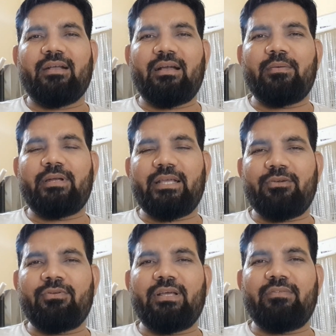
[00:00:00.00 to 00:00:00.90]
కాబట్టి
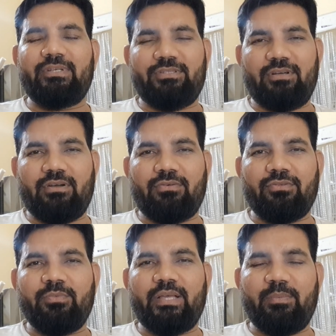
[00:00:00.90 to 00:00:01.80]
ఎక్కువ టైం వేస్ట్
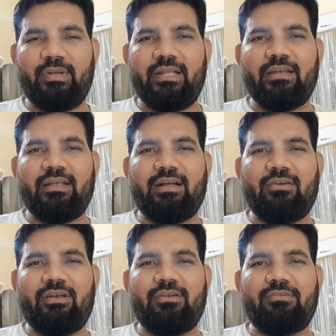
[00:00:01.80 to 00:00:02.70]
కాకూడదు మీకు ఇమీడియట్లీ
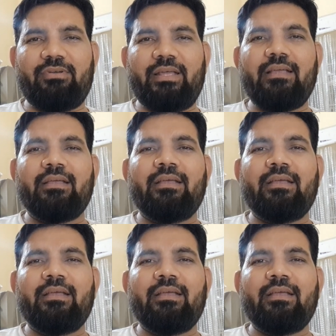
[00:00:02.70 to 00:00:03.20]
కావాలనుకుంటే